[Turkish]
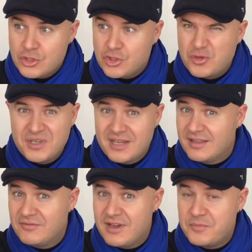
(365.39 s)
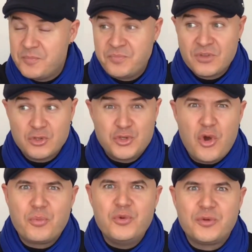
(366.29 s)
Çünkü bir kadın var,
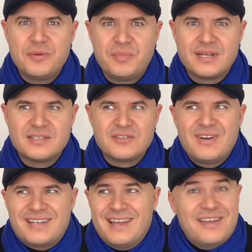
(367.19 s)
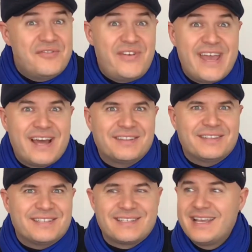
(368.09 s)
çok büyük bir parası var ve
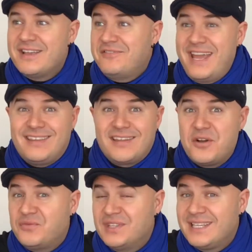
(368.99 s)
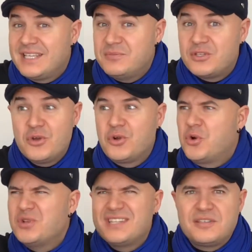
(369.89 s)
yalnız ve etrafında kimse yok.
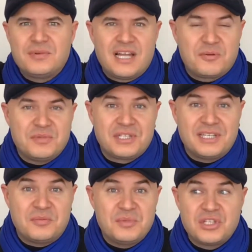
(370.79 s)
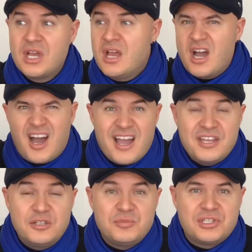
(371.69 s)
Kocası bırakmış gitmiş,
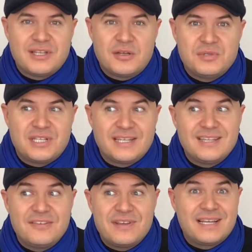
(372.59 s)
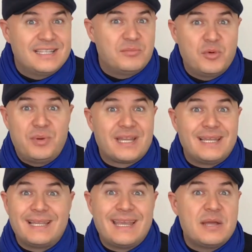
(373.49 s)
ayrılmışlar bir şekilde ve kadın bu
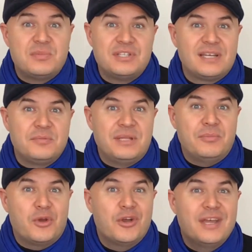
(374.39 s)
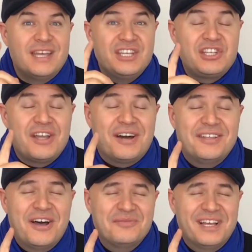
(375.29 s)
parayla ne yapacağını bilmiyor. İşte
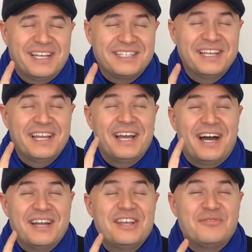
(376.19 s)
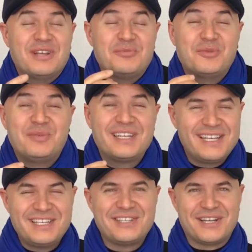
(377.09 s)
adamlar, adamlar bu para
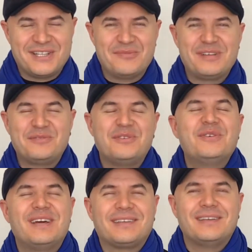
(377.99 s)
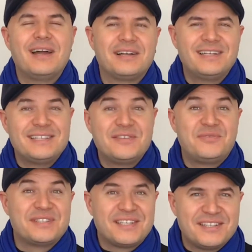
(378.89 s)
iyice adamlar diyorlar ki ya krizi
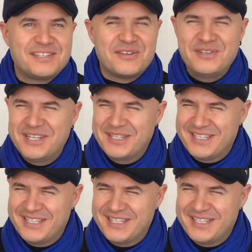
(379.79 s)
fırsata çevir.